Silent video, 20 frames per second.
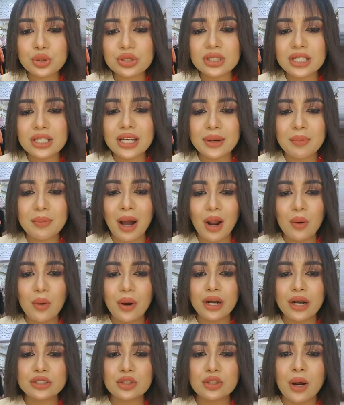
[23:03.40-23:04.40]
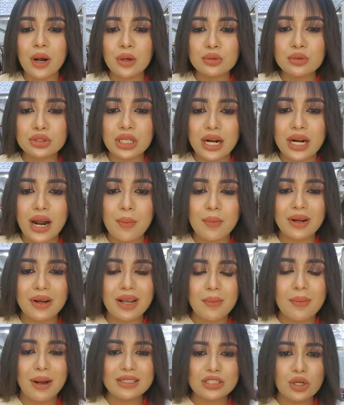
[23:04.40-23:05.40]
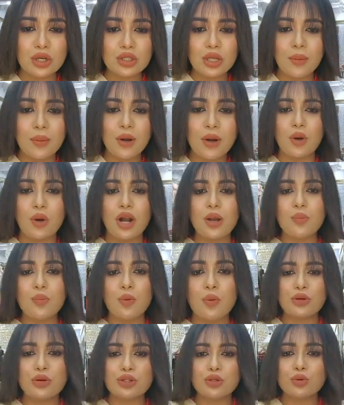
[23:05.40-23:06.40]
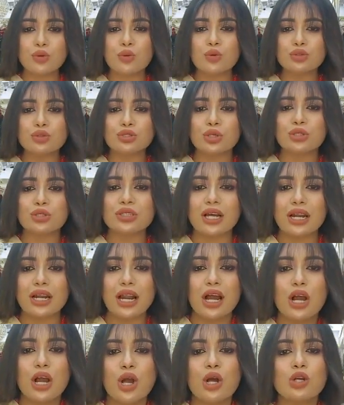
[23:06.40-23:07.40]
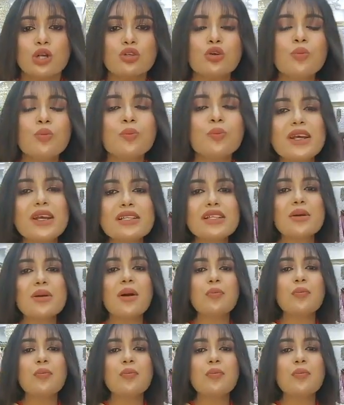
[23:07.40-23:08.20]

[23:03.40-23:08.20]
সত্যি ভালো একজন মানুষ যারা আপনাকে বাজে কথা বলে ওরাই প্রকৃত কুসন্তান টুম্পা ইসলাম